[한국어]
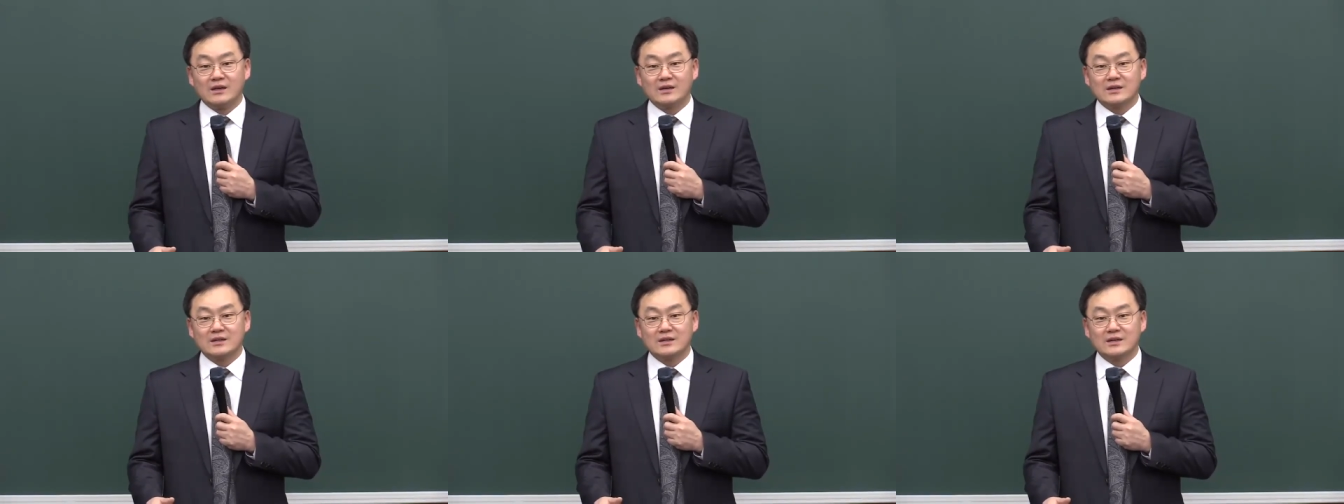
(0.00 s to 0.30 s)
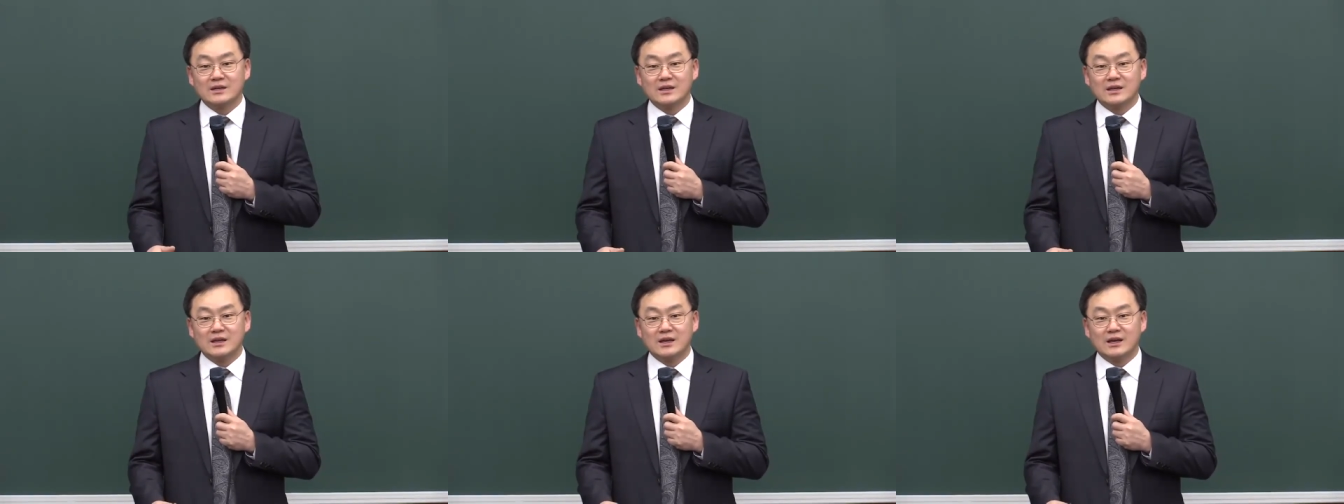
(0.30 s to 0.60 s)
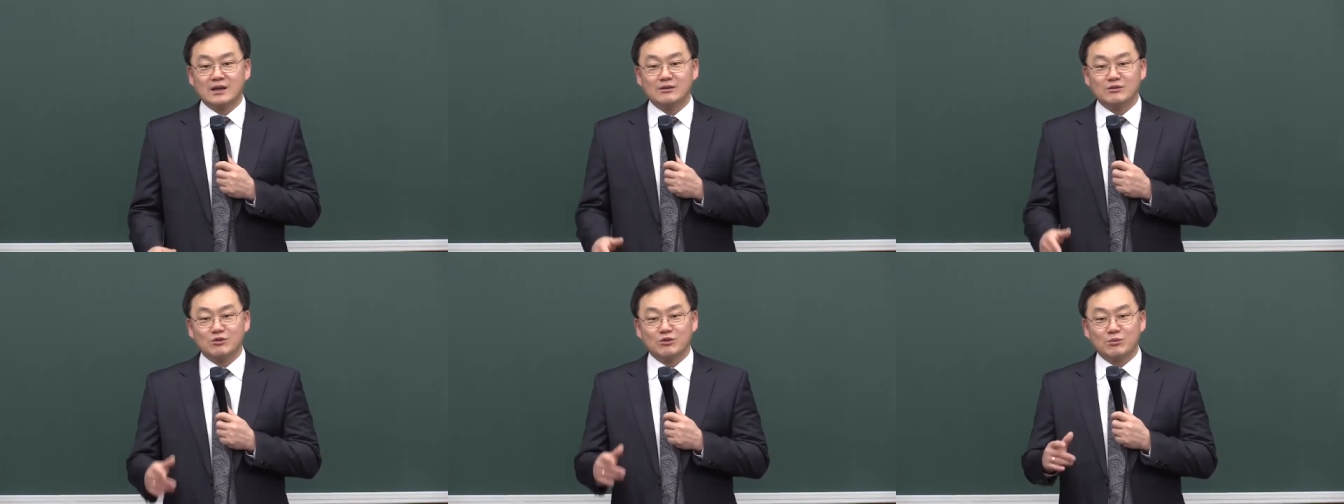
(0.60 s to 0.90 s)

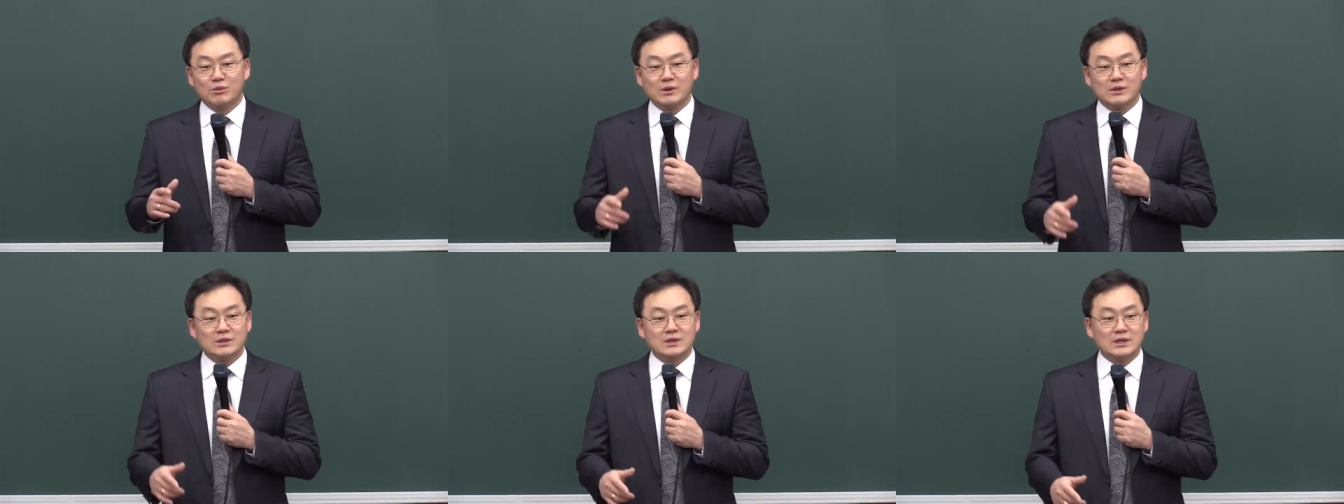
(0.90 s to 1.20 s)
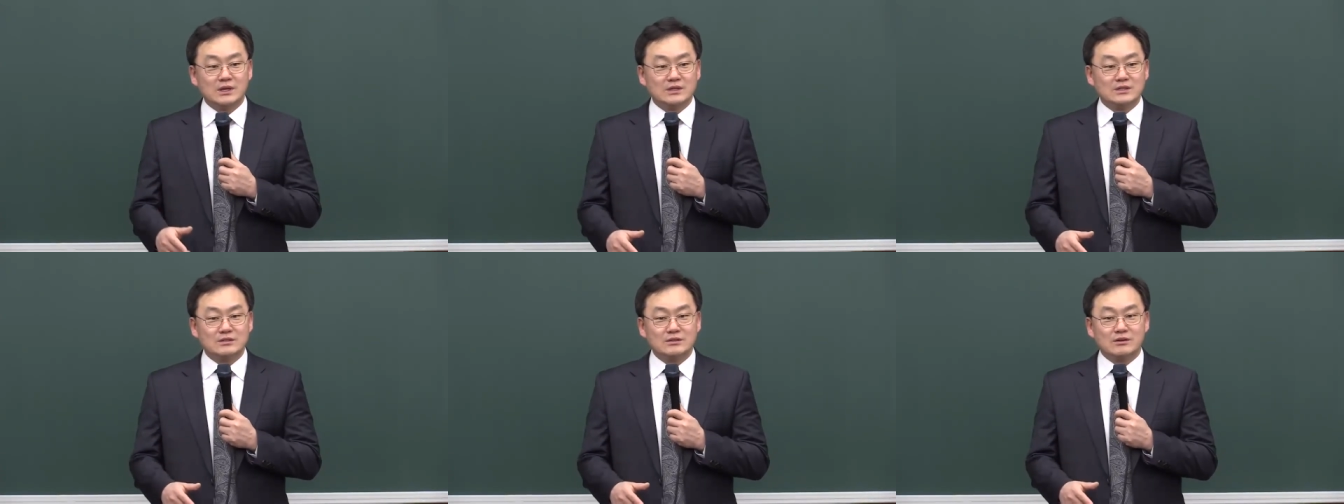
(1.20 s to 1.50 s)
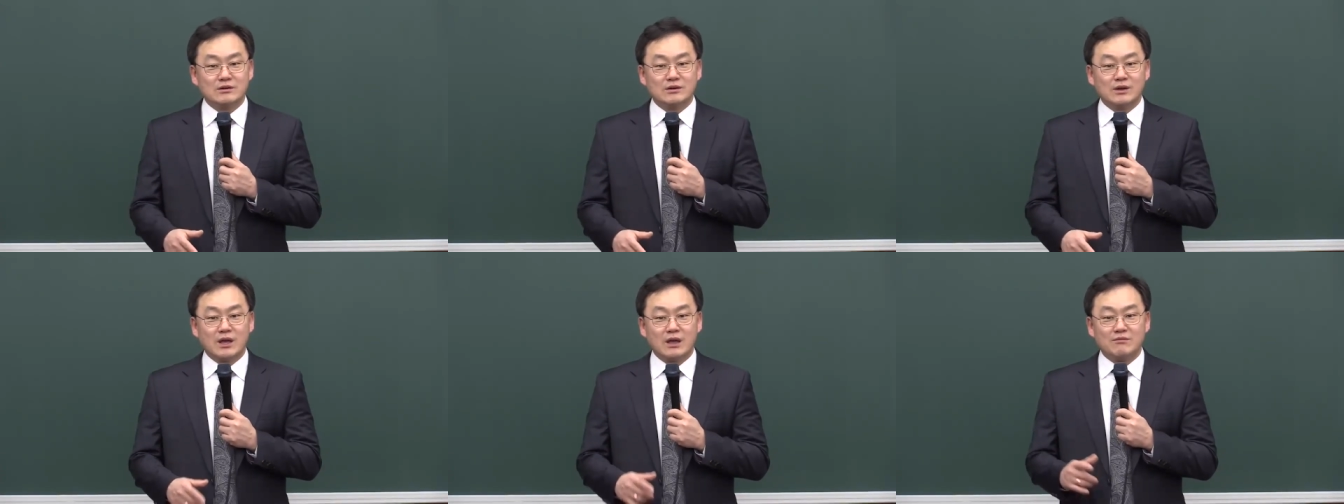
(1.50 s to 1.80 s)
그래야
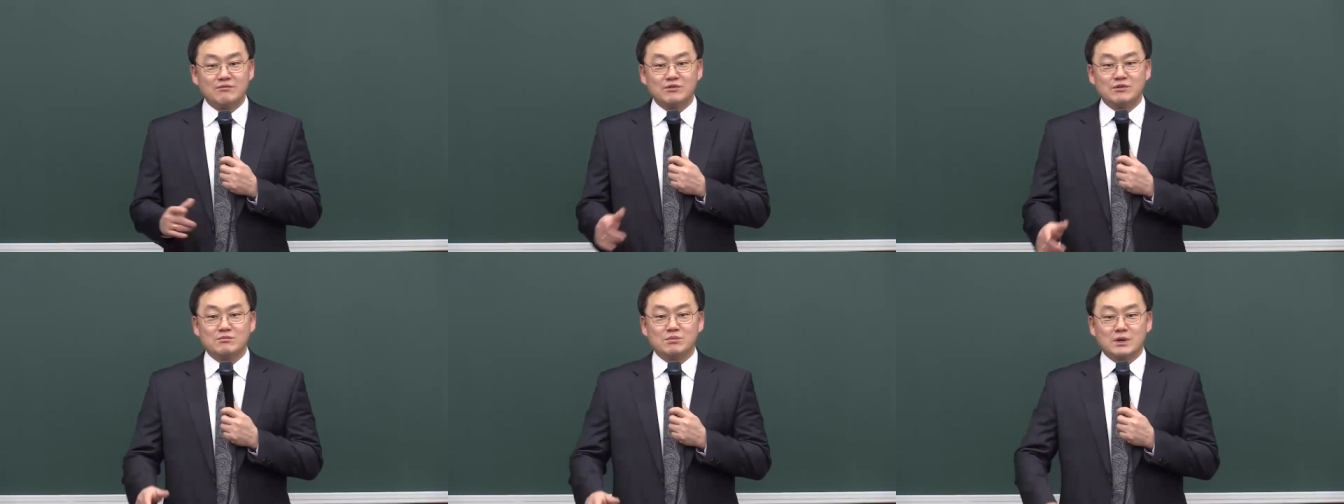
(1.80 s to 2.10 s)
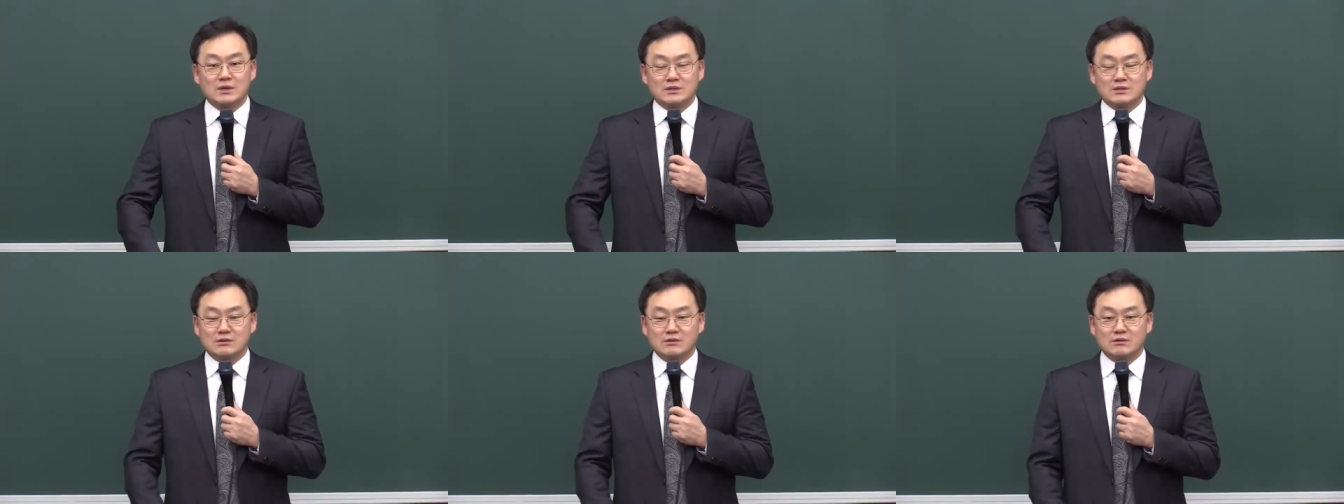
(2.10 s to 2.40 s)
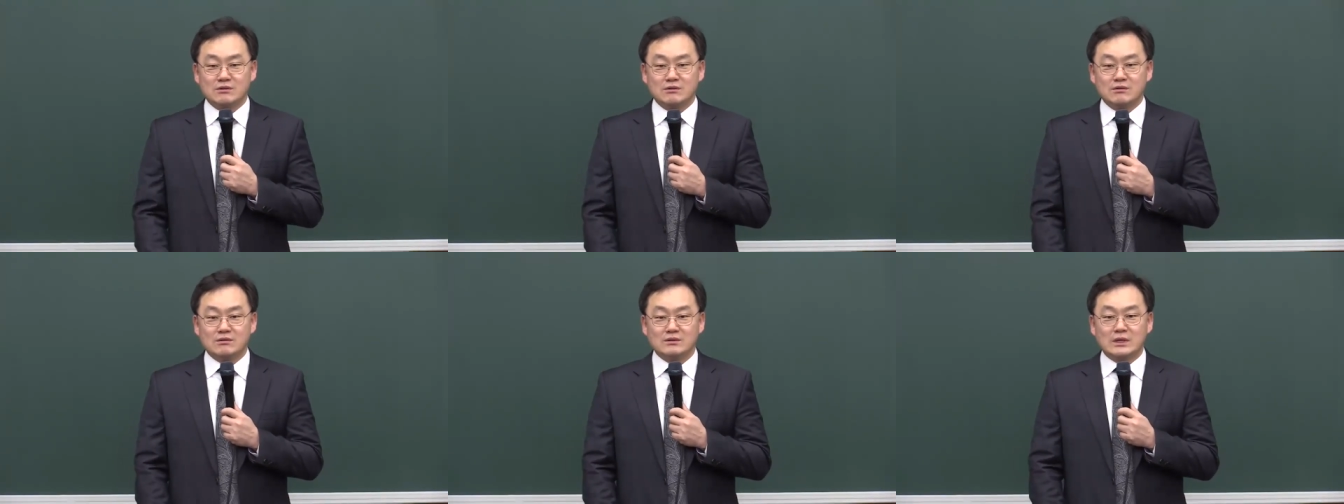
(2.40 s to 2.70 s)
노바디에서
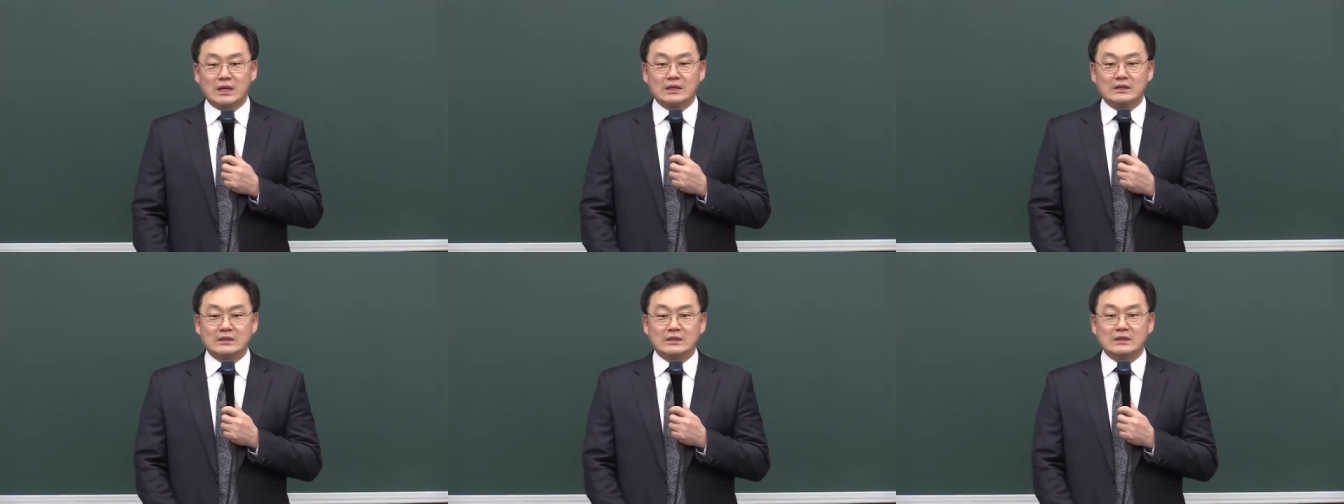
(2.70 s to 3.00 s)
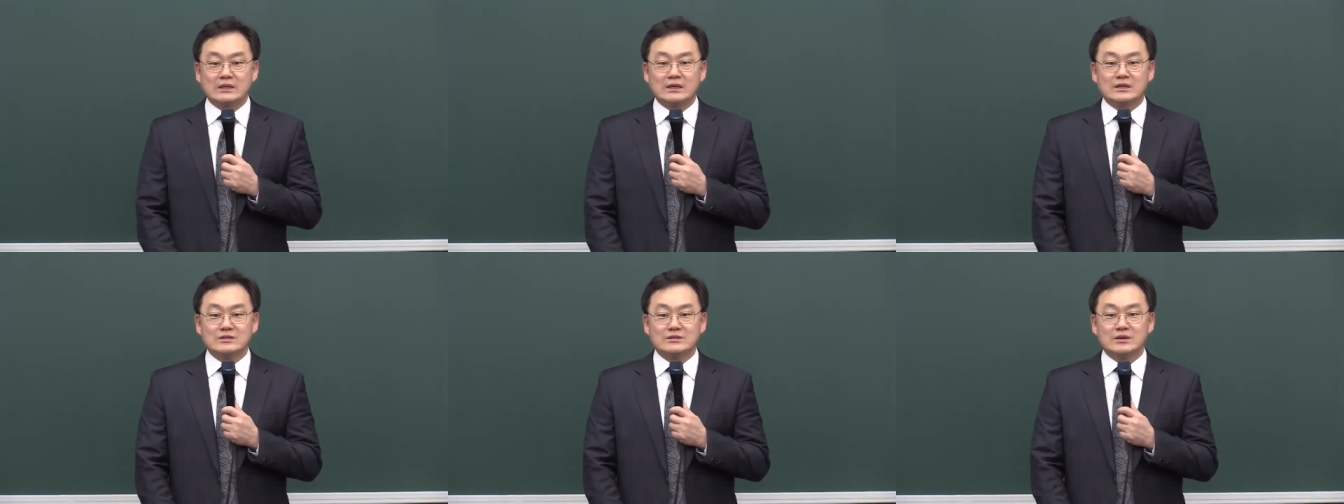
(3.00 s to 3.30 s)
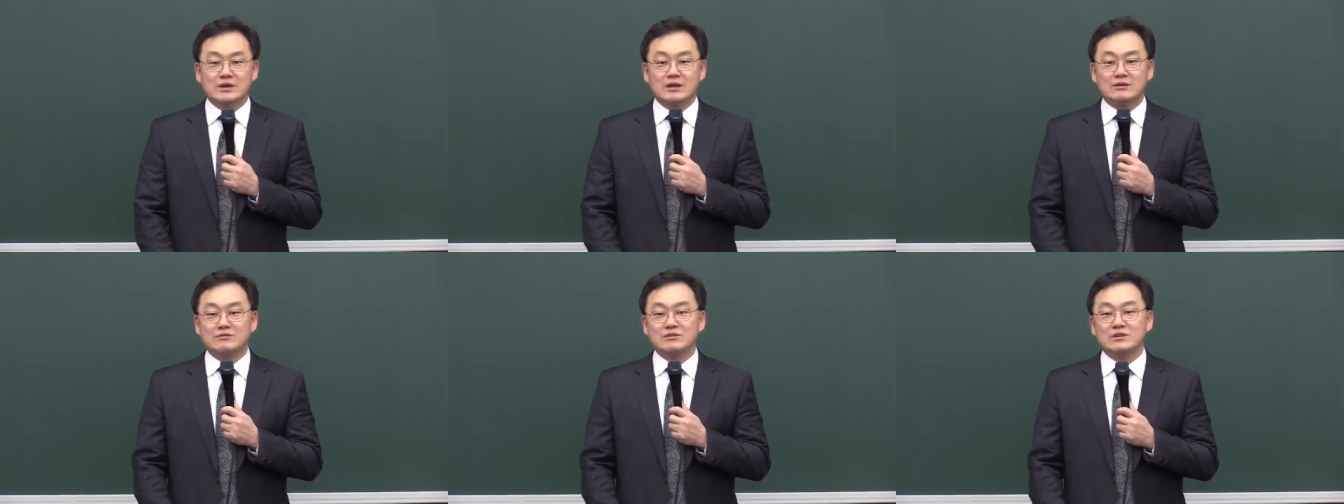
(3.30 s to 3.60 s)
에브리바디로
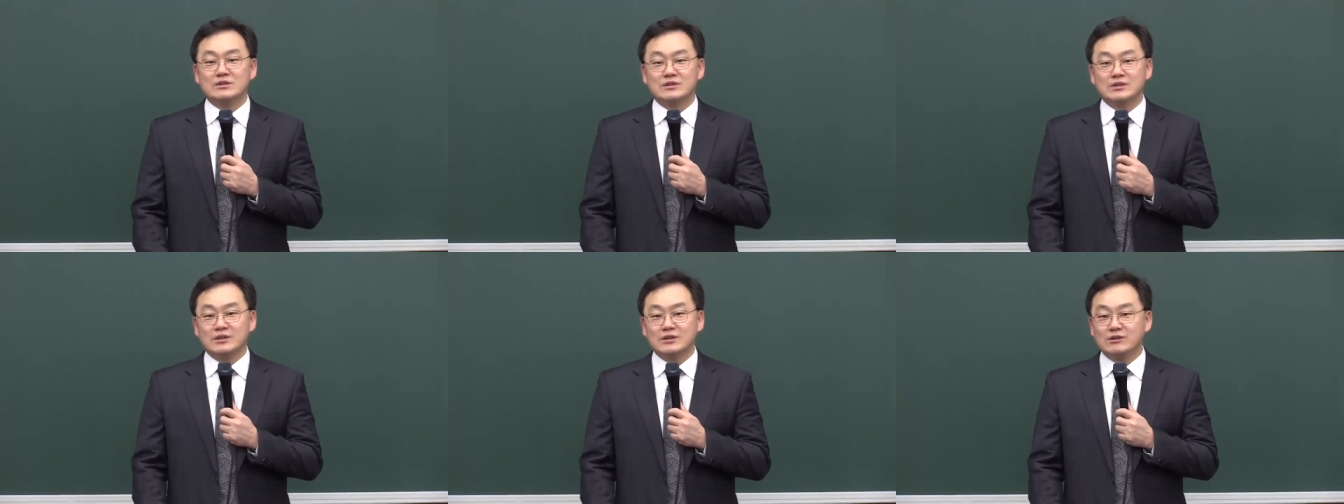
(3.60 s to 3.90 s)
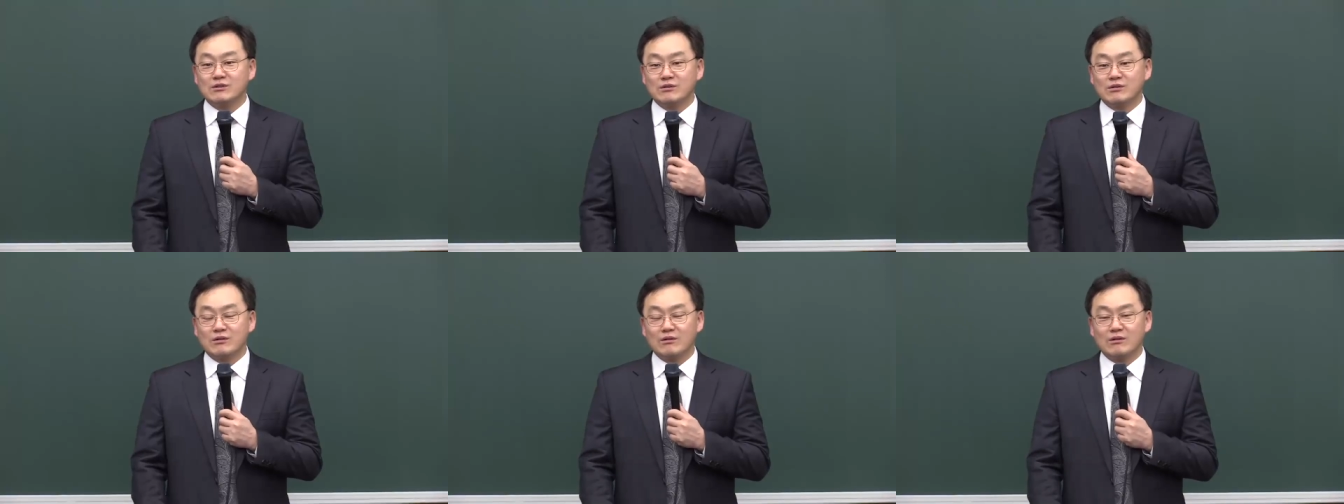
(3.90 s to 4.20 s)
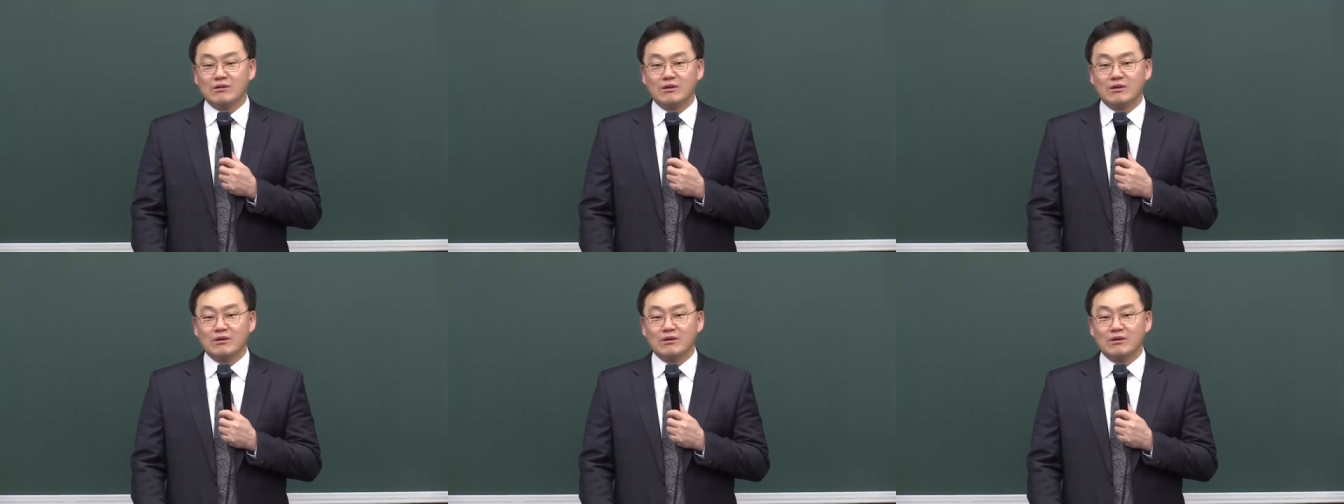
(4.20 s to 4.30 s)
나띵에서 에브리띵으로